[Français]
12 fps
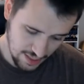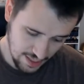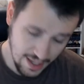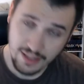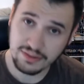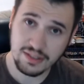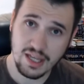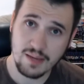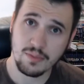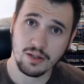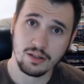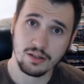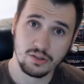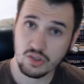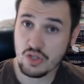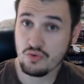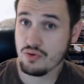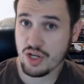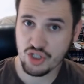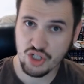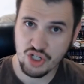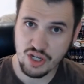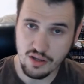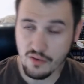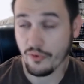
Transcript: Un thème qui est nul à chier.